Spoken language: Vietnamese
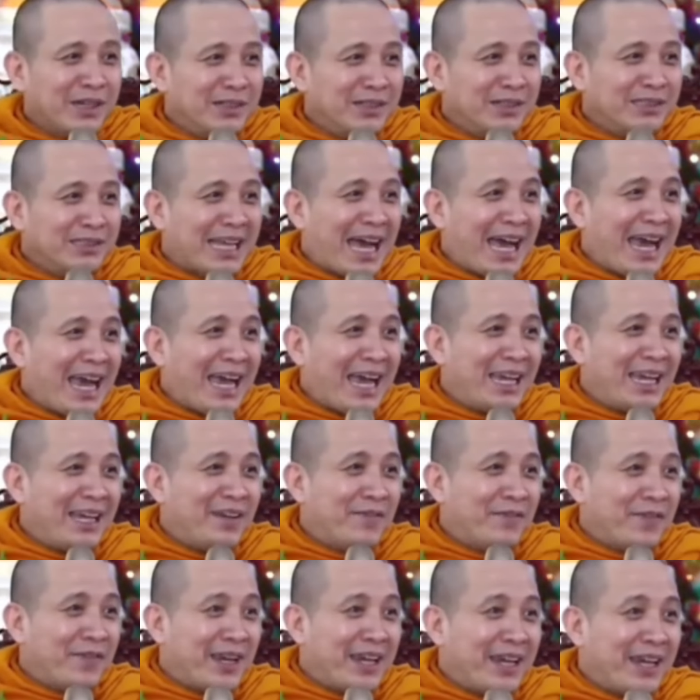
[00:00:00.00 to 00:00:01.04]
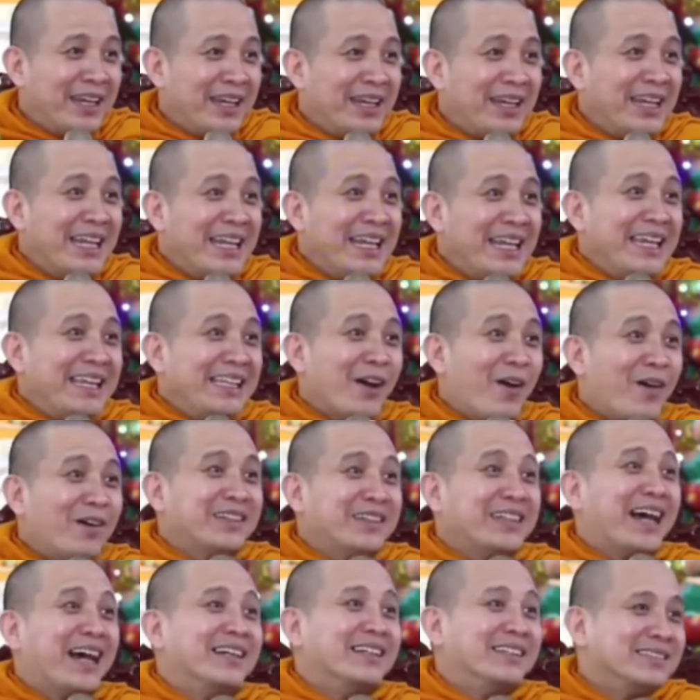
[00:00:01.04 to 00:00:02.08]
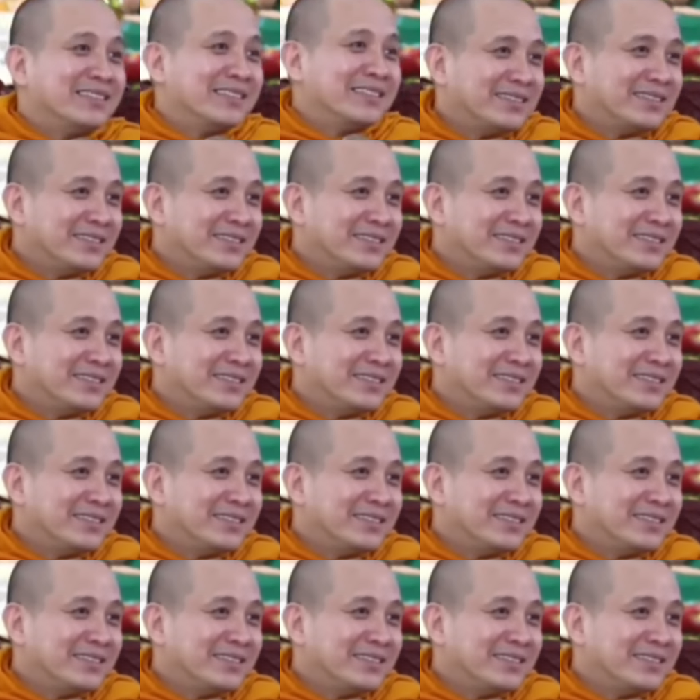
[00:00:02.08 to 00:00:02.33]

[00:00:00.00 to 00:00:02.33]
tự tại viễn ly thoát trần